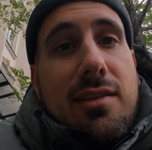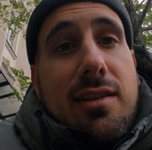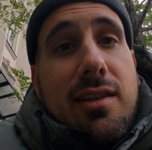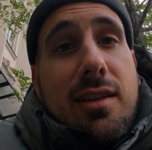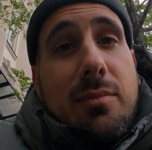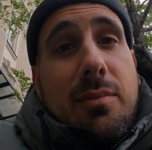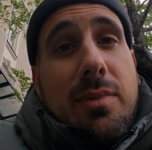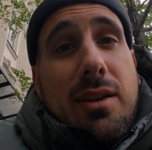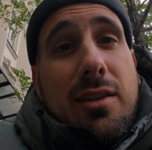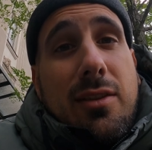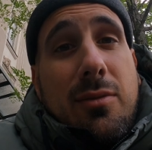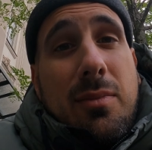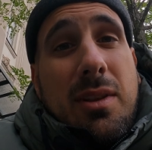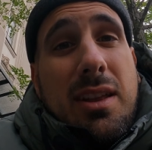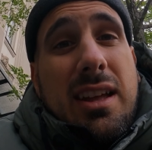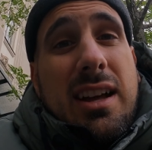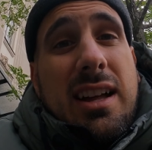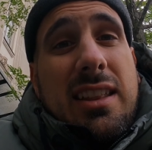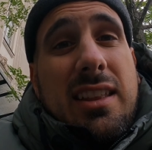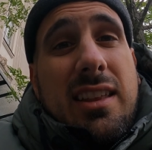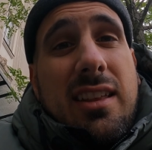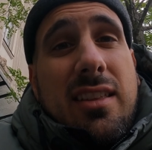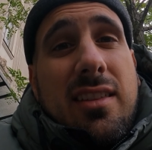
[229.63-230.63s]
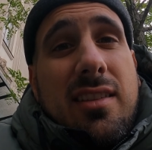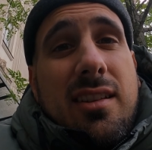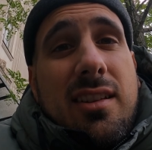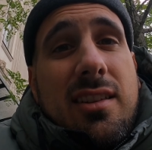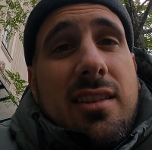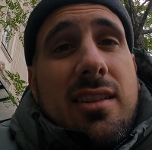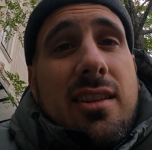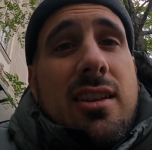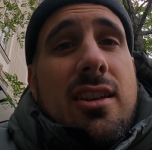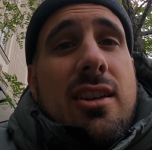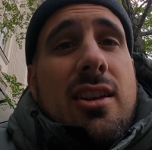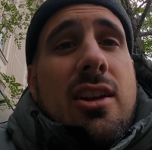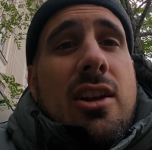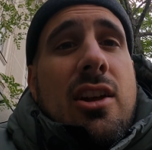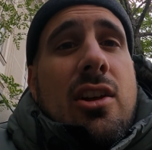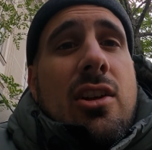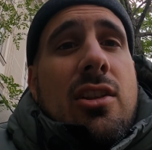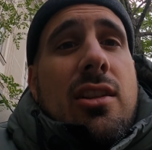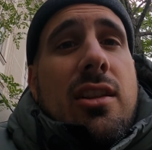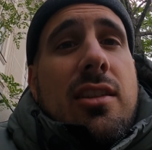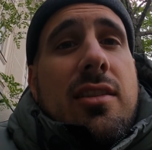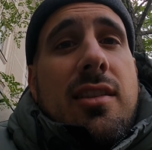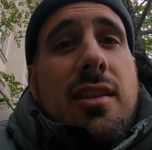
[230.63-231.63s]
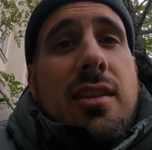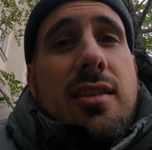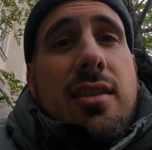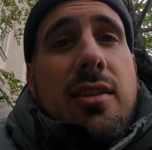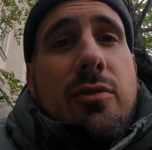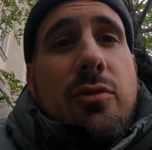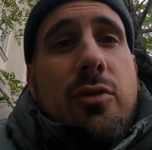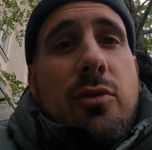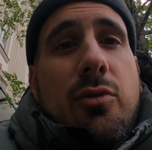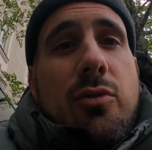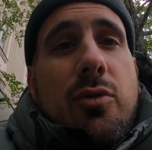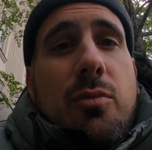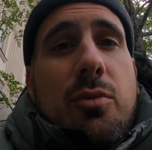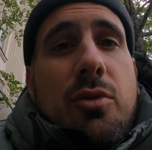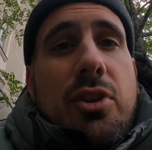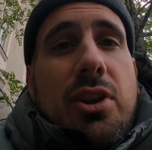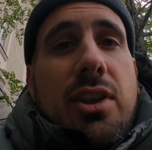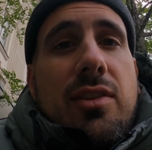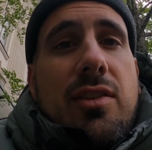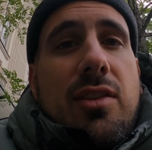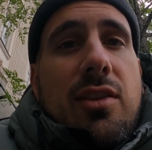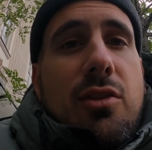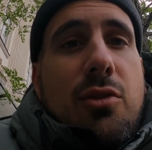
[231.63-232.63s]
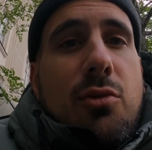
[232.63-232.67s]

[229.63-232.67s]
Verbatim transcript: Ich habe alles mit Karte gezahlt. Da hat sie gesagt, für 35